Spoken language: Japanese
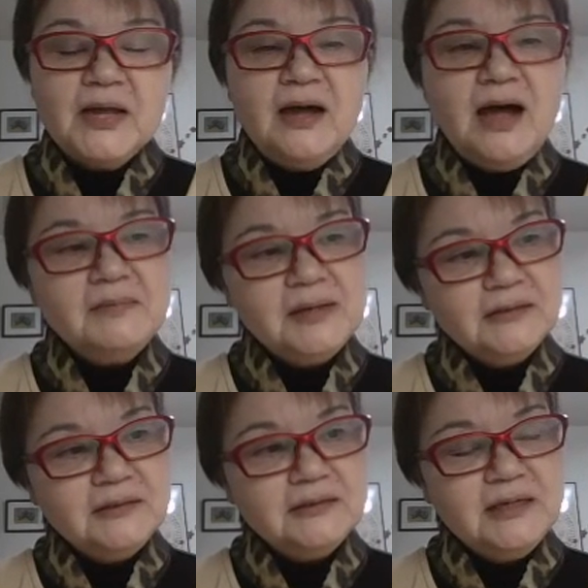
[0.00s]
あま
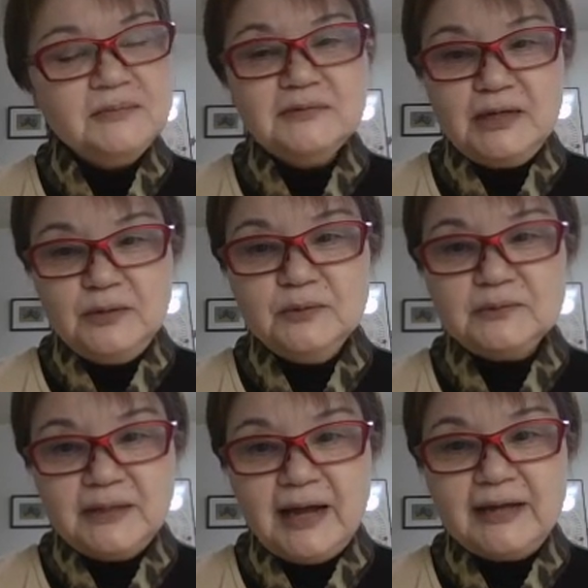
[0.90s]
り気分が良
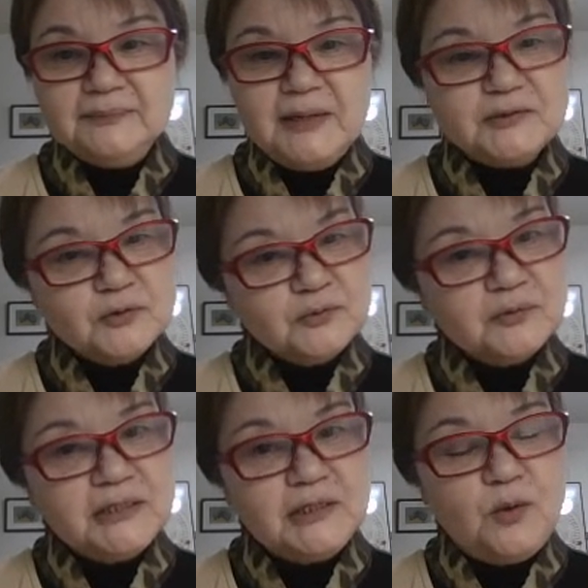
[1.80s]
くない。まあ、ちょっ
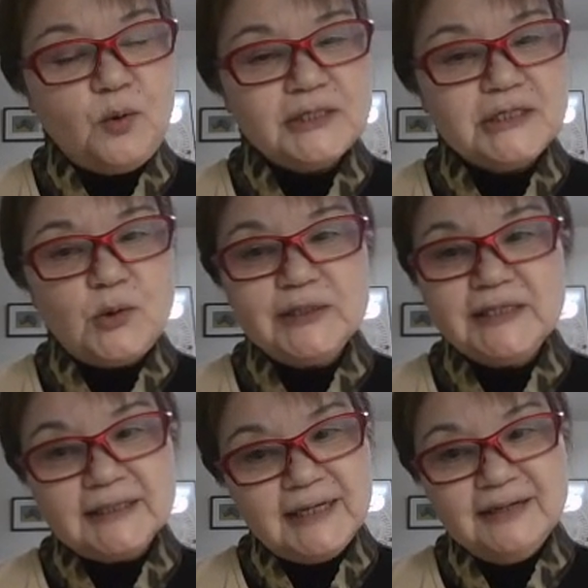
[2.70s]
と飛行機酔
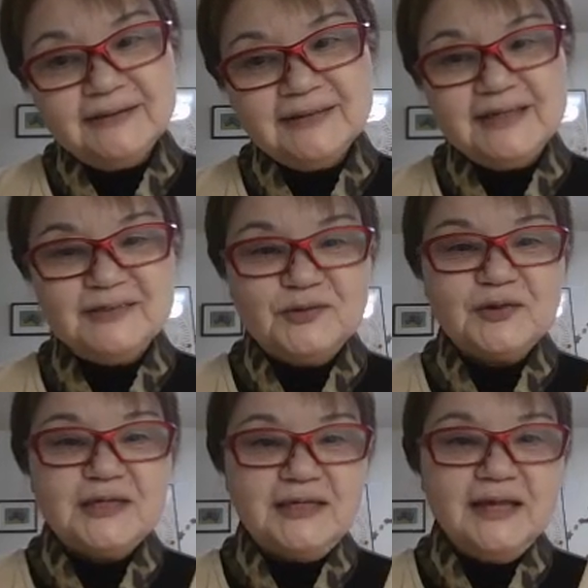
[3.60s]
いかなっていう
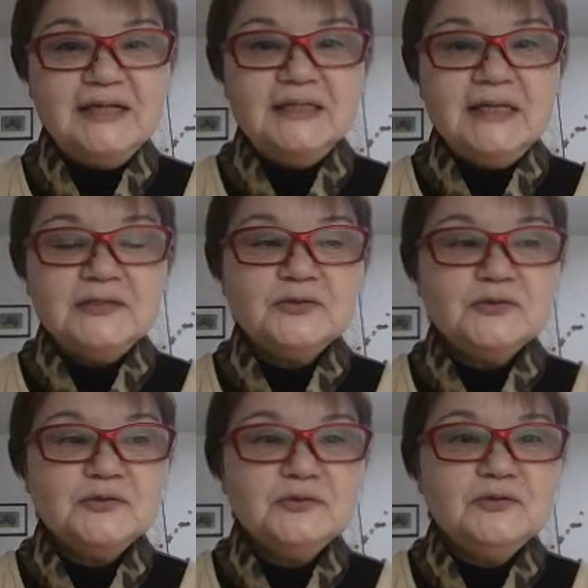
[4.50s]
時ね。そう
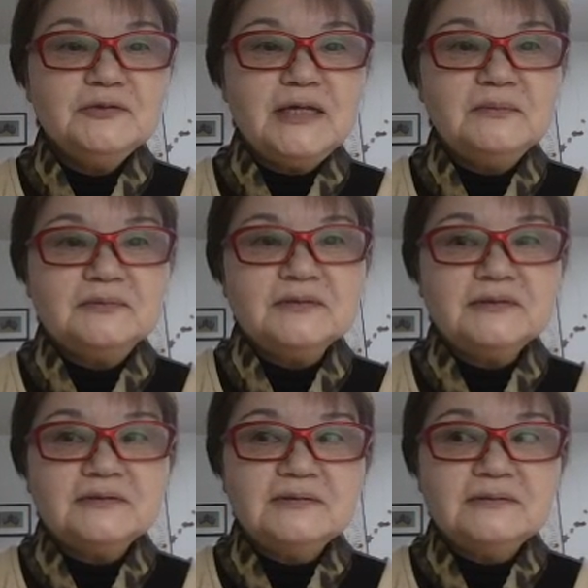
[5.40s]
すると多分、
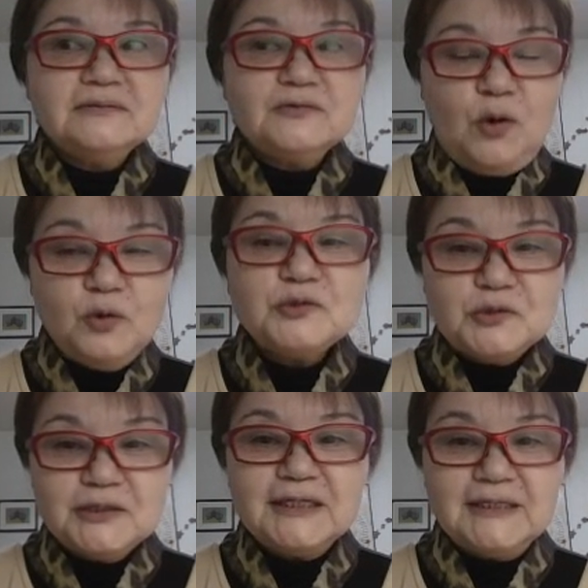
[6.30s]
お
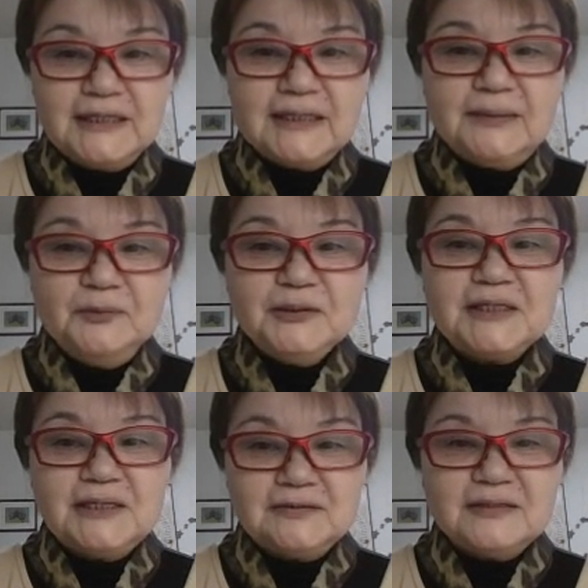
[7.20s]
薬かなんか持って
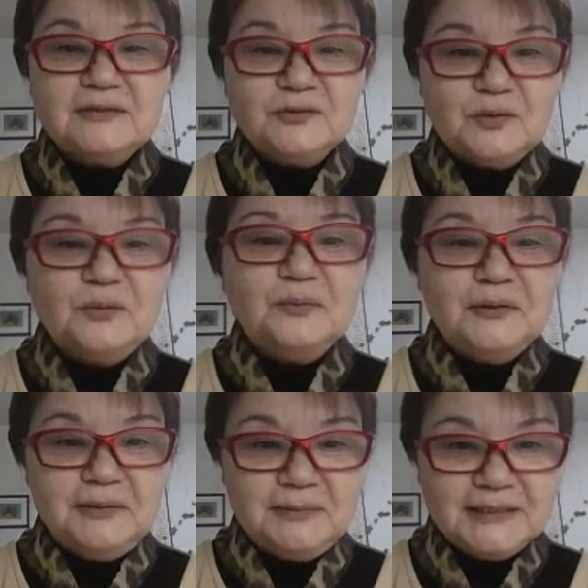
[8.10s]
きてくれると
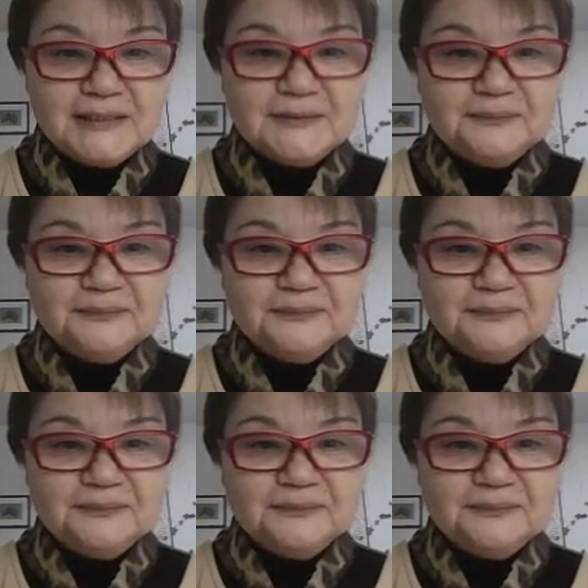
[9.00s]
思います。